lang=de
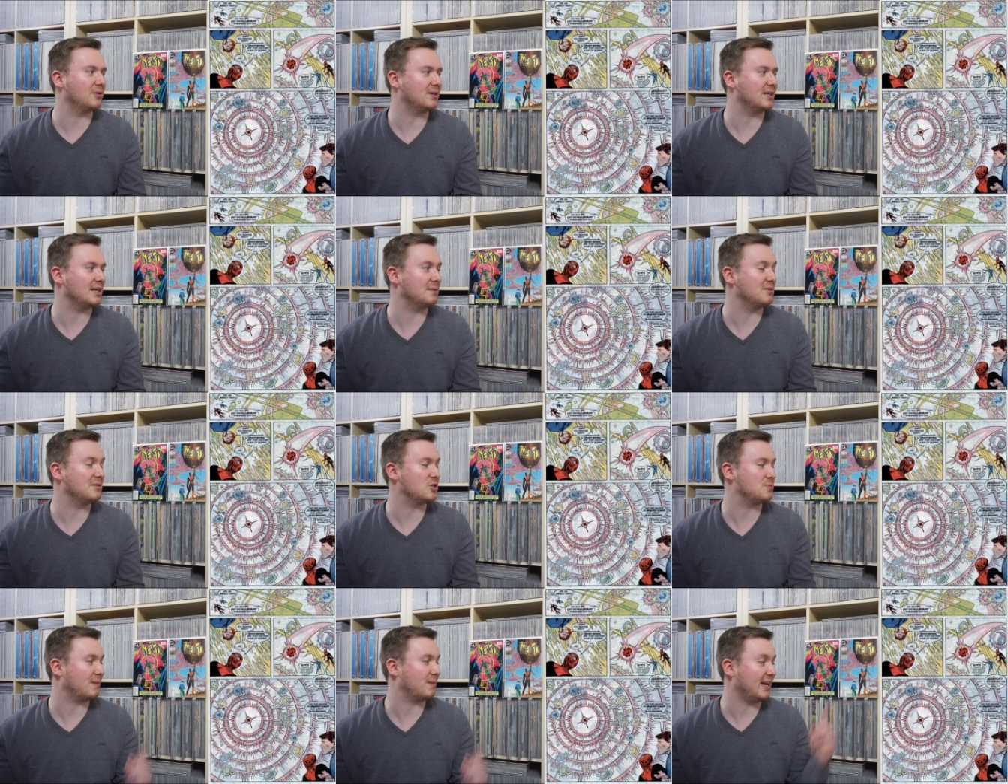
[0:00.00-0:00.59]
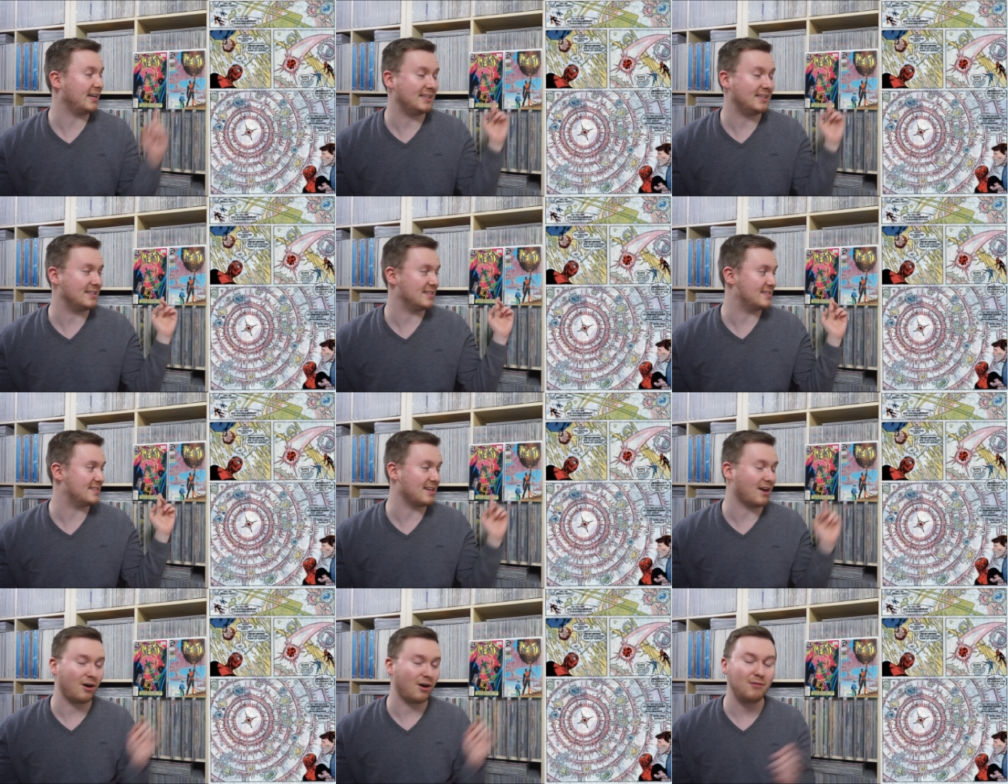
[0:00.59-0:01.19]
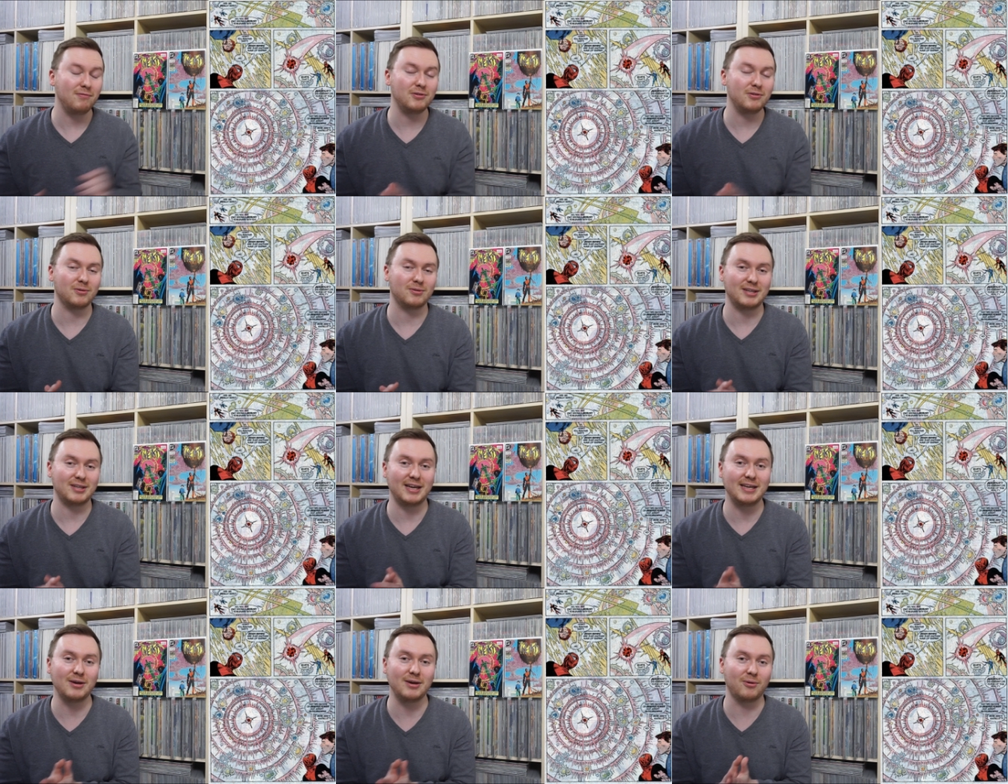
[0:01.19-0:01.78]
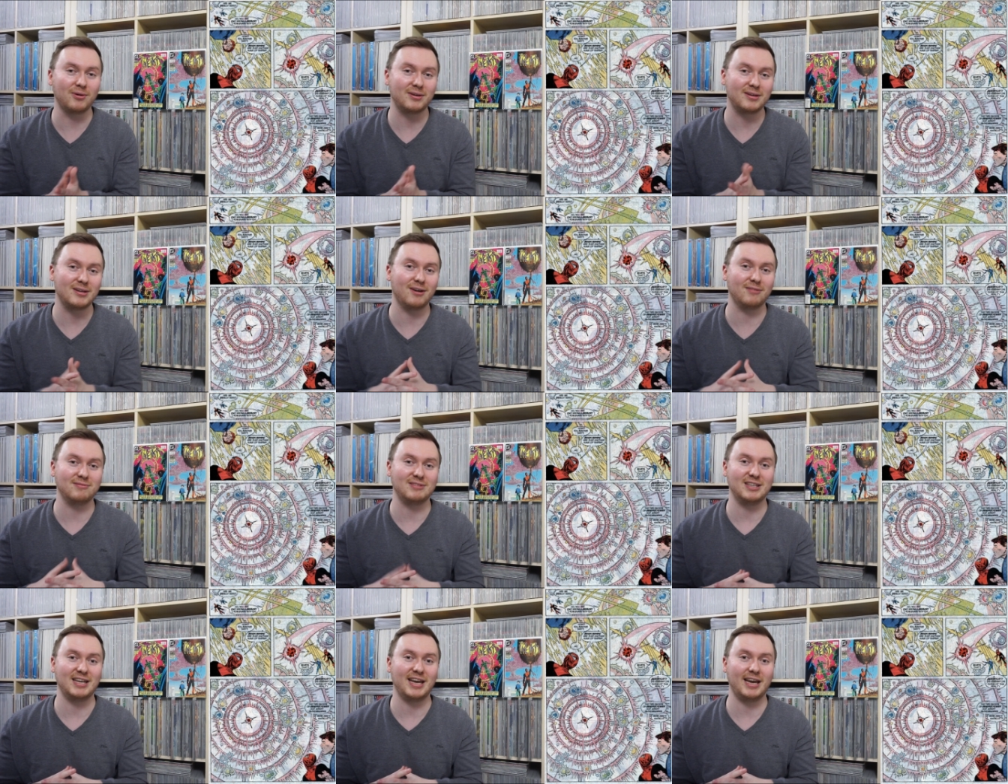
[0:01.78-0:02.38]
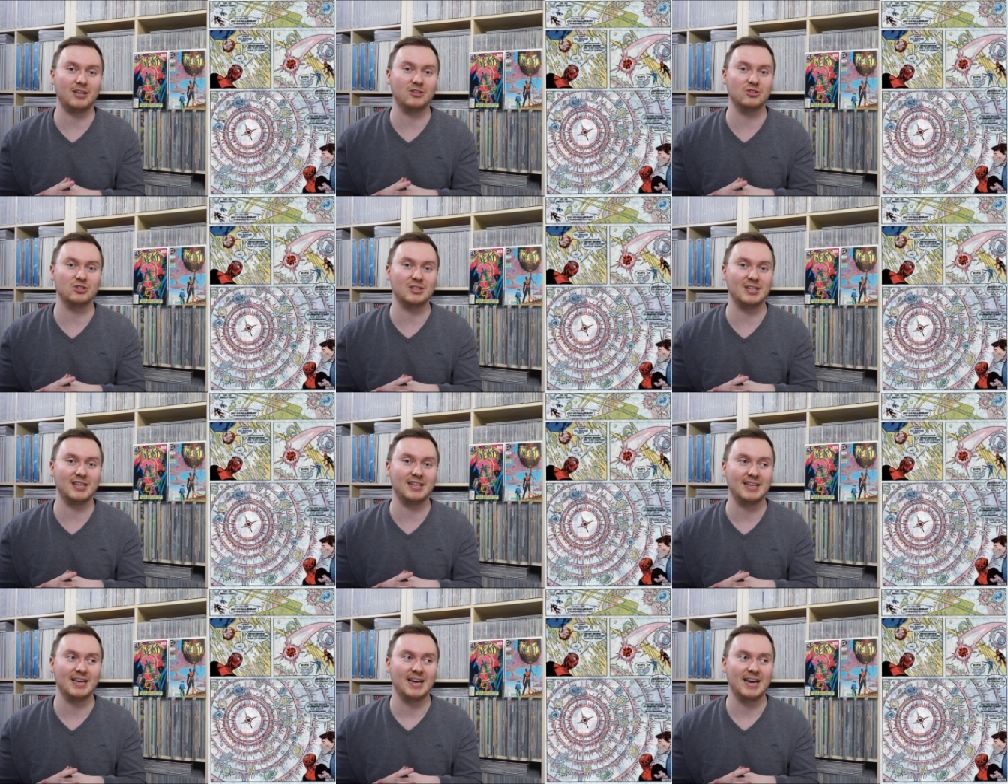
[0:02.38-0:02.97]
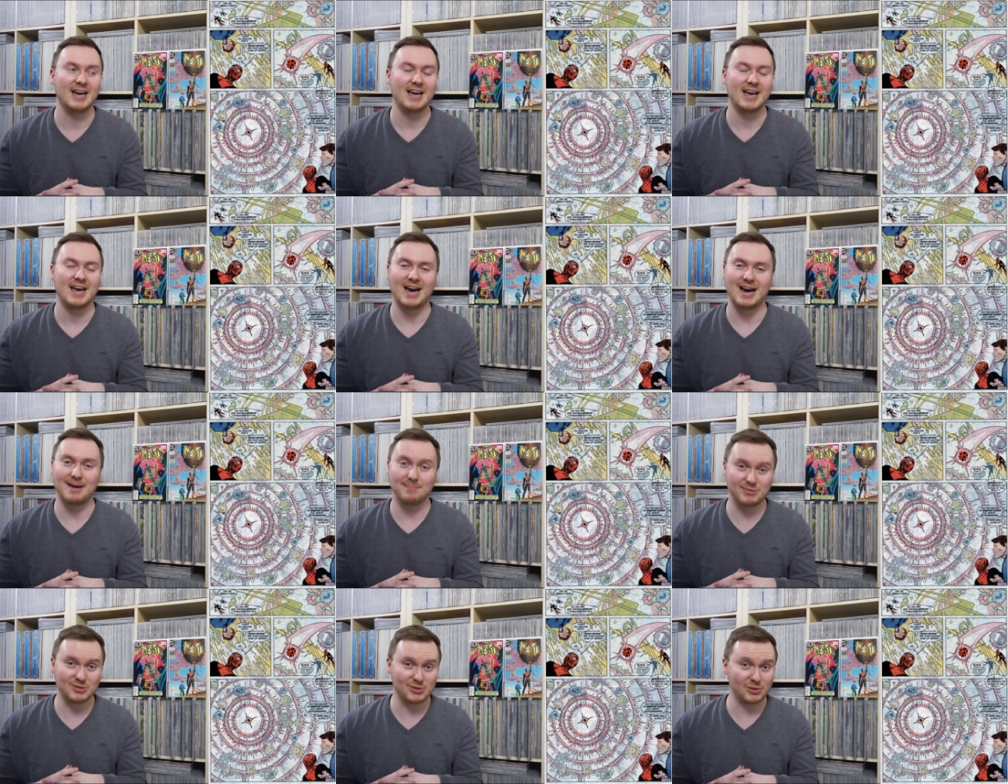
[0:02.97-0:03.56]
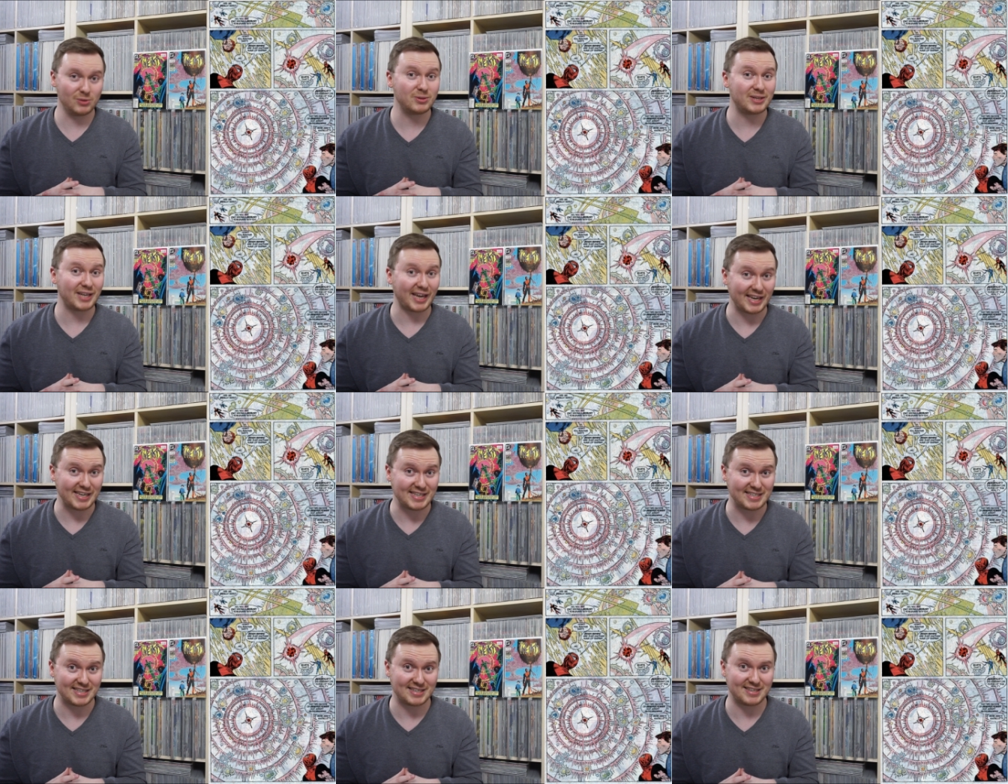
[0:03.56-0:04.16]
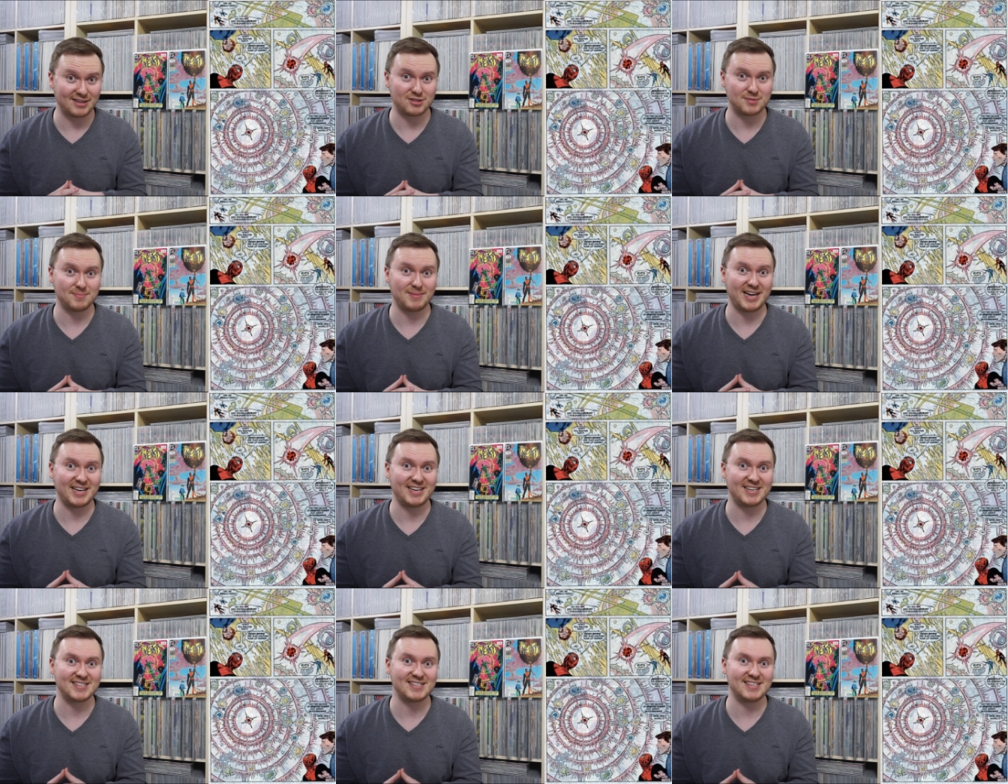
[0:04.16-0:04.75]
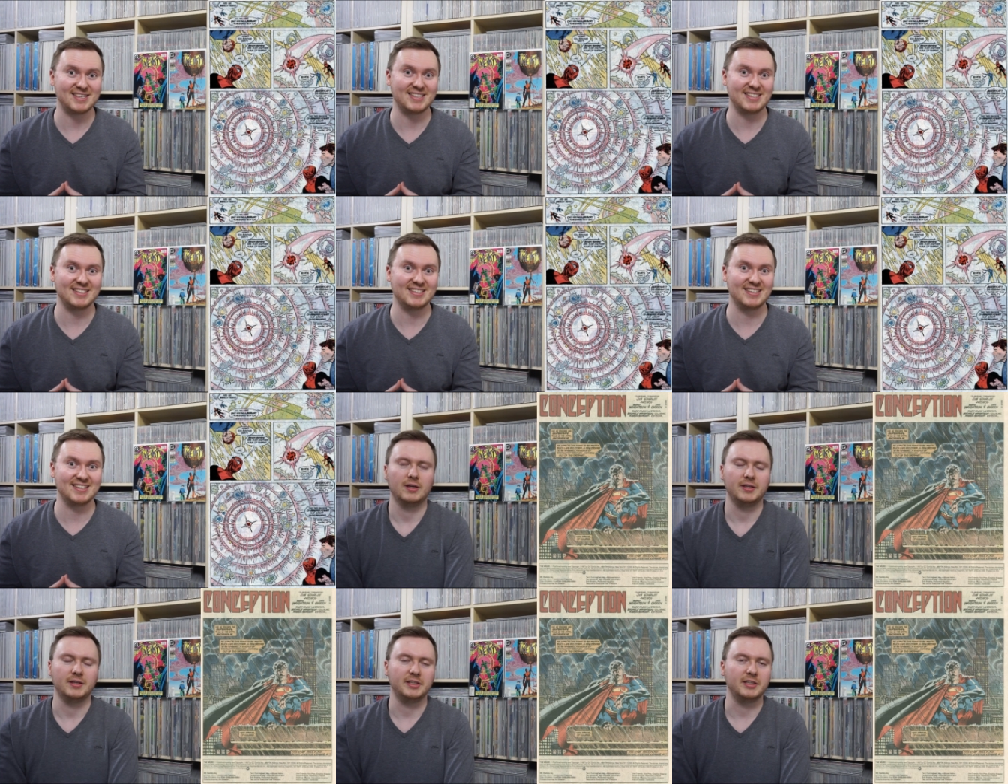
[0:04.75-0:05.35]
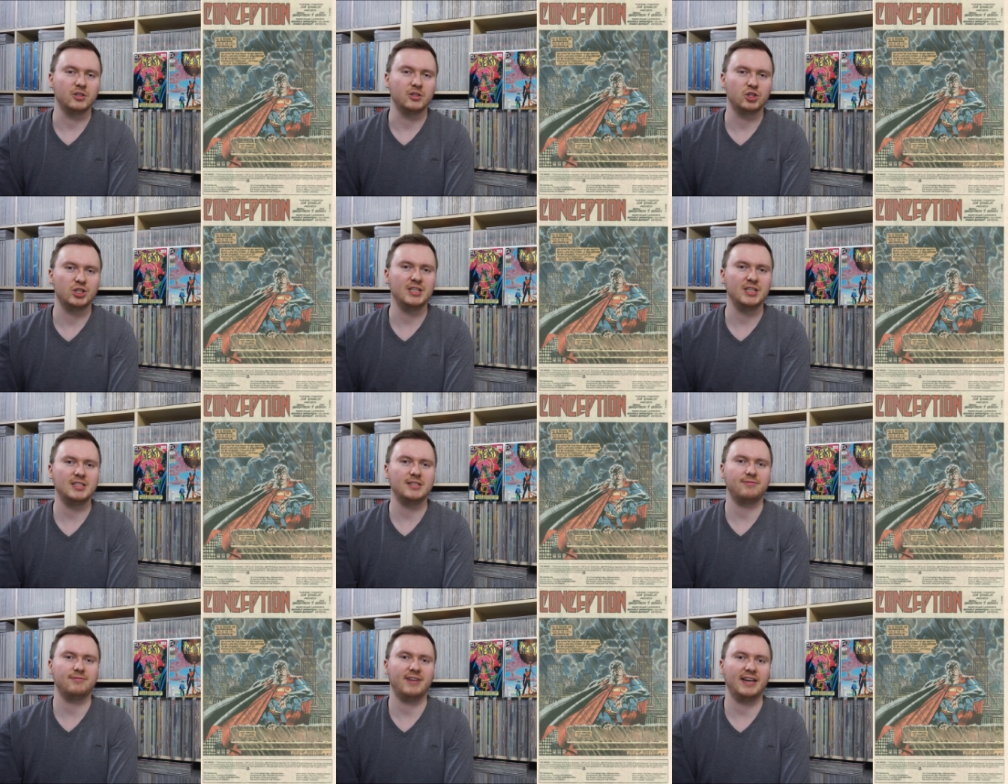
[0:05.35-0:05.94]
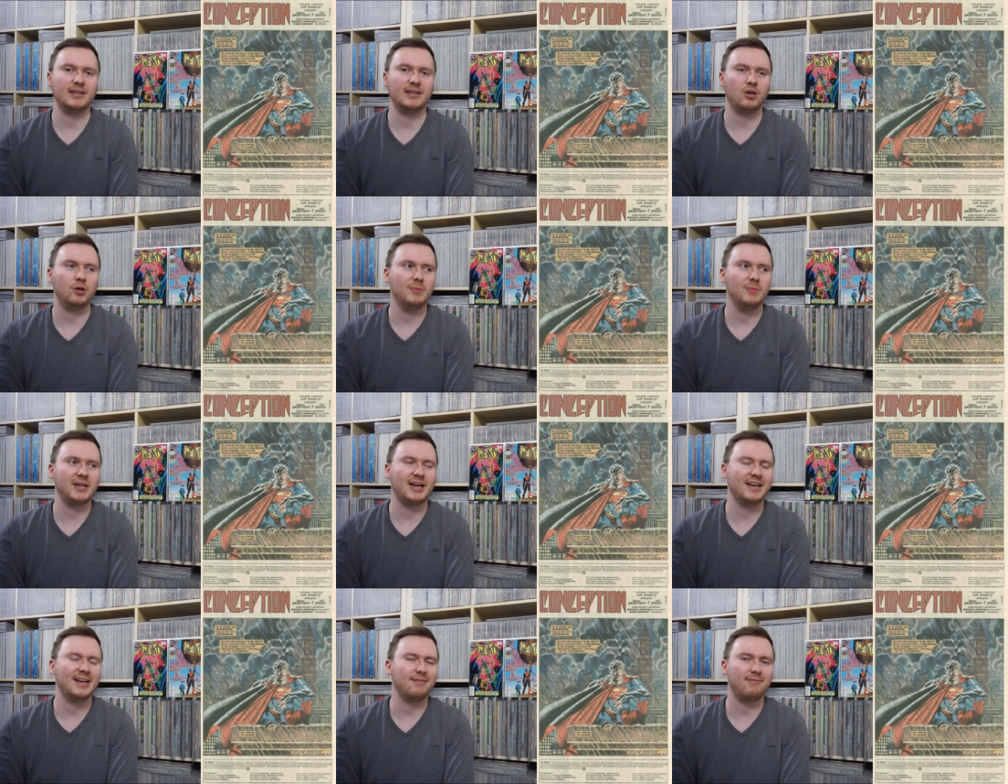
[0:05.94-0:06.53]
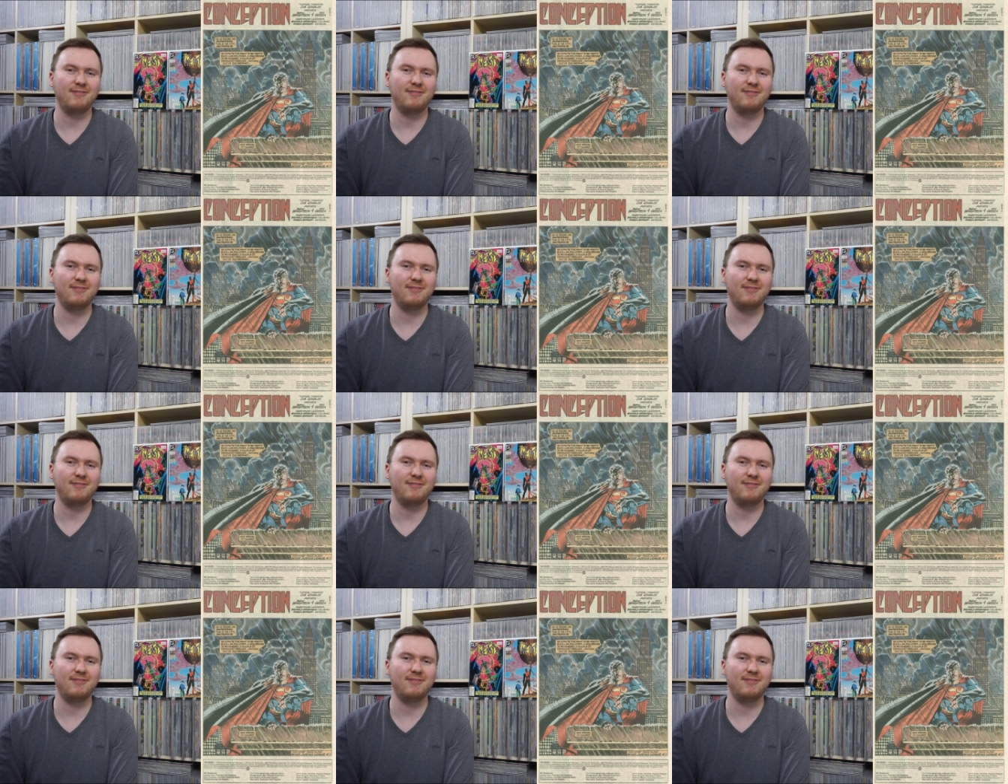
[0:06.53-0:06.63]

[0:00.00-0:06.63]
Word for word: Und dementsprechend ist der Aufdruck, der hier unten auf den Ecken steht, absolut richtig aus meiner Sicht. Die Geschichte fängt auch mit einer